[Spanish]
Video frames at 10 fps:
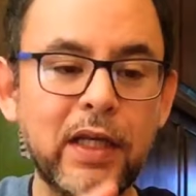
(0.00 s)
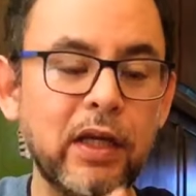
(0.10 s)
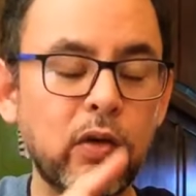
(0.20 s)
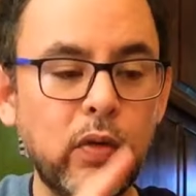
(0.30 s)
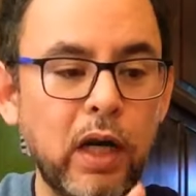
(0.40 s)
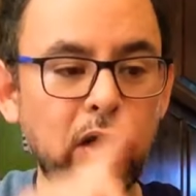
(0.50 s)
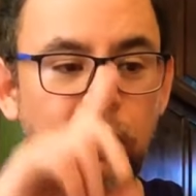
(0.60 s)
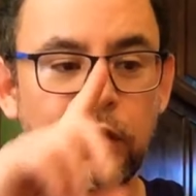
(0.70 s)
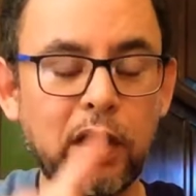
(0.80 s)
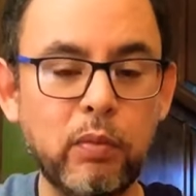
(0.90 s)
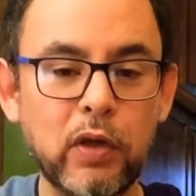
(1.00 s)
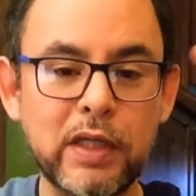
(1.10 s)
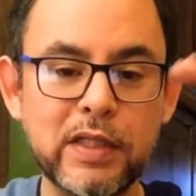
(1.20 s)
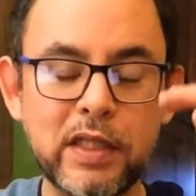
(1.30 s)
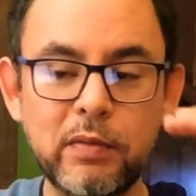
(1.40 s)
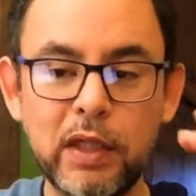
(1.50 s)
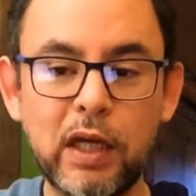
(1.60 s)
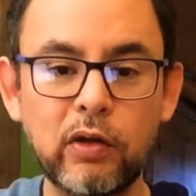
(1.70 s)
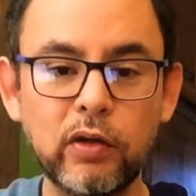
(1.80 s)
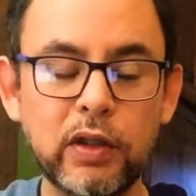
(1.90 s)
ninguna nota por encima de
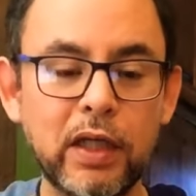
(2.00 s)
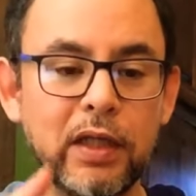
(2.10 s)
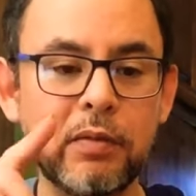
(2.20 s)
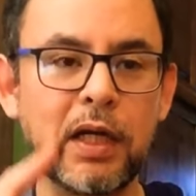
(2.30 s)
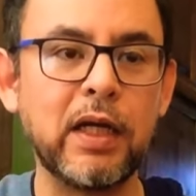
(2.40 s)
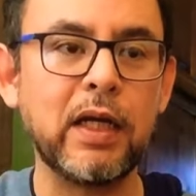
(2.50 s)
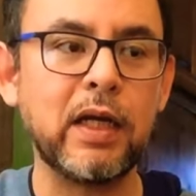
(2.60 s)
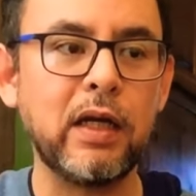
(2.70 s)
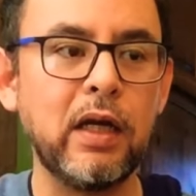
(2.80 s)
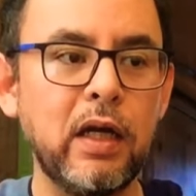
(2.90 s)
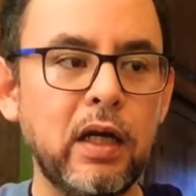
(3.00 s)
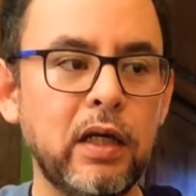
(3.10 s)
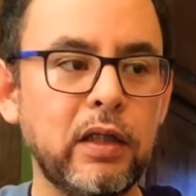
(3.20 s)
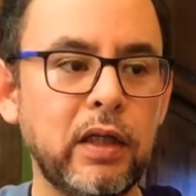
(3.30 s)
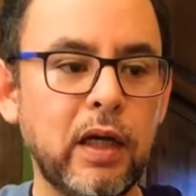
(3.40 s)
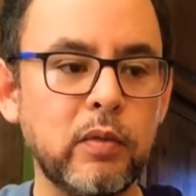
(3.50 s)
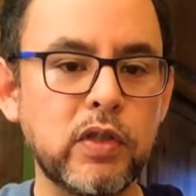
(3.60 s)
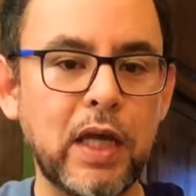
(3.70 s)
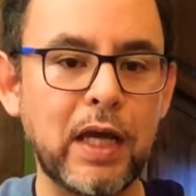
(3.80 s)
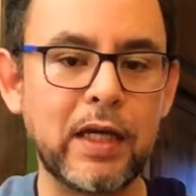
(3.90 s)
la otra de manera,
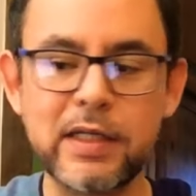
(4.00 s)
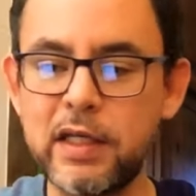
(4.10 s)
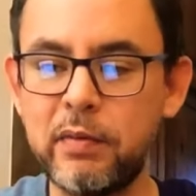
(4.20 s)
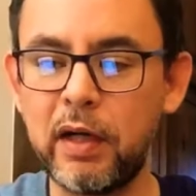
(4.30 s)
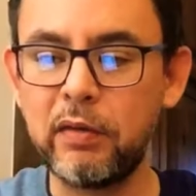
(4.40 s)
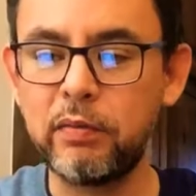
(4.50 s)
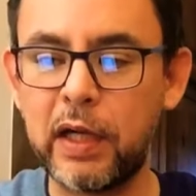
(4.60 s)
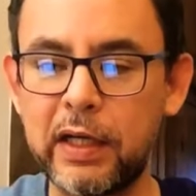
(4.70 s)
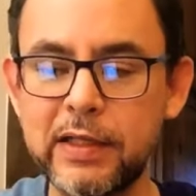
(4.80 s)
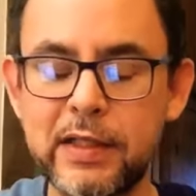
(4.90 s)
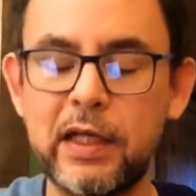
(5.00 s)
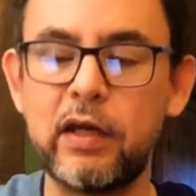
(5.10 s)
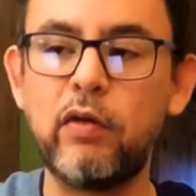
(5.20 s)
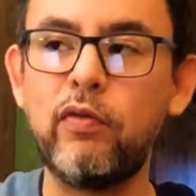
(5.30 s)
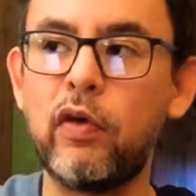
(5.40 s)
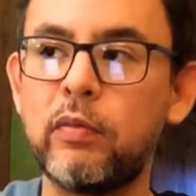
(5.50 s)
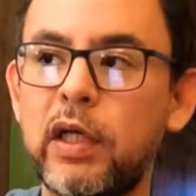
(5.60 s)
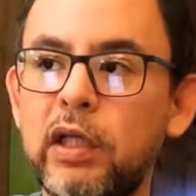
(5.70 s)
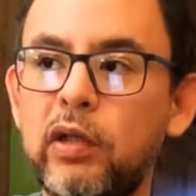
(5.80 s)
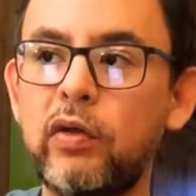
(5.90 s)
digamos que agresiva, para que esté
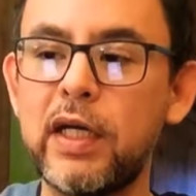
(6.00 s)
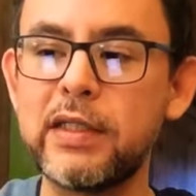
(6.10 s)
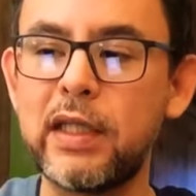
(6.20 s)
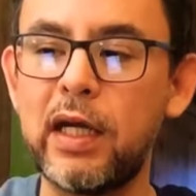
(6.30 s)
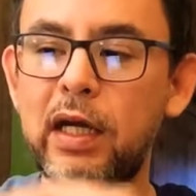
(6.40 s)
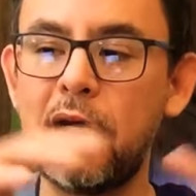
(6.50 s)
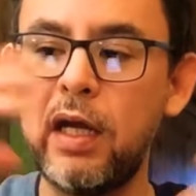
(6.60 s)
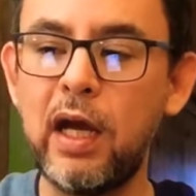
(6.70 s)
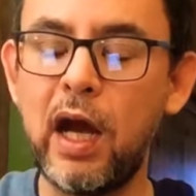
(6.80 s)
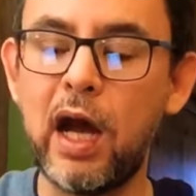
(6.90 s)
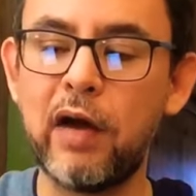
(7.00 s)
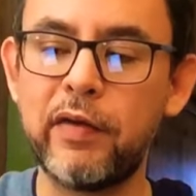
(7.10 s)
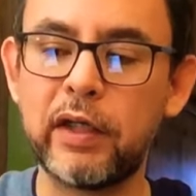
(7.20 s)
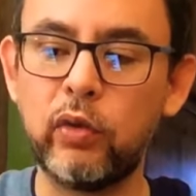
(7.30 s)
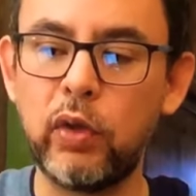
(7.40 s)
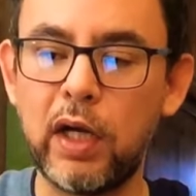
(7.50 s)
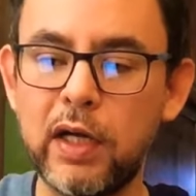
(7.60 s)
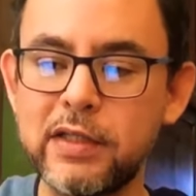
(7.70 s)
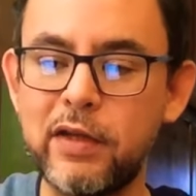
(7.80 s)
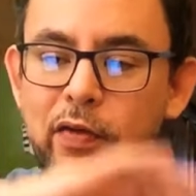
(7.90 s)
conformando esta abertura,
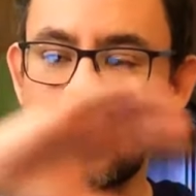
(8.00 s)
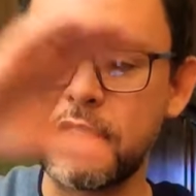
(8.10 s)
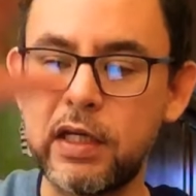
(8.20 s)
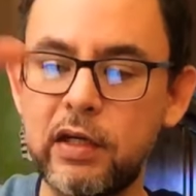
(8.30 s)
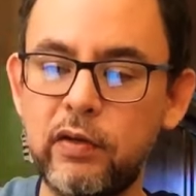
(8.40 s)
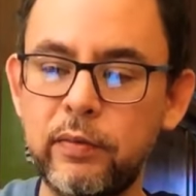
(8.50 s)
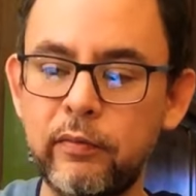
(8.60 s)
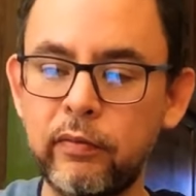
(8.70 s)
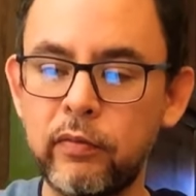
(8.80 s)
este fraseo